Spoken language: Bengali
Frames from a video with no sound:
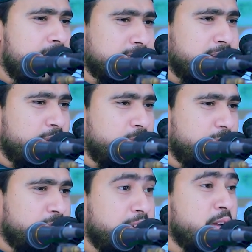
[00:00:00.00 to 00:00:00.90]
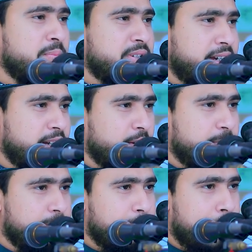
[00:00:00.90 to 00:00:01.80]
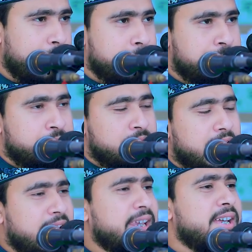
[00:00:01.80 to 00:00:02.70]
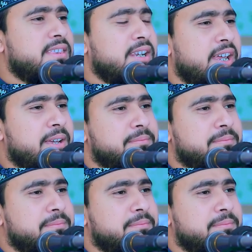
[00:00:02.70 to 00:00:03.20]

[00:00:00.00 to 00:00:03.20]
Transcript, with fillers: আদায় করব নিয়মটা কি হবে এই ক্ষেত্রে